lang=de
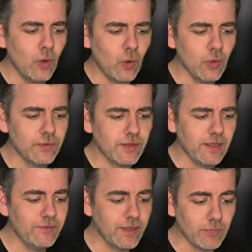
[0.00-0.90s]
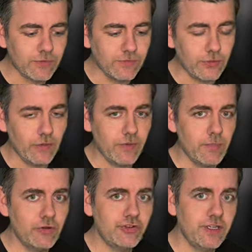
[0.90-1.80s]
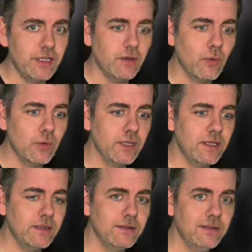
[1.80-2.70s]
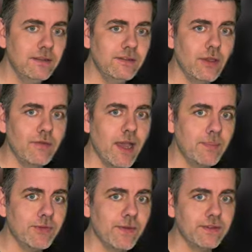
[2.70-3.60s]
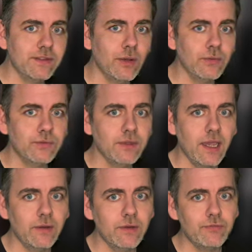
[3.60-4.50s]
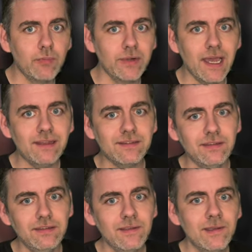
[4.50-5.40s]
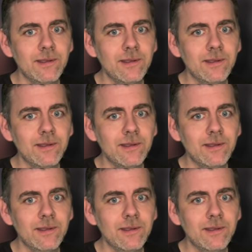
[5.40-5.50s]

Und entweder muss ein Server-Merge her oder die Server ab 20.185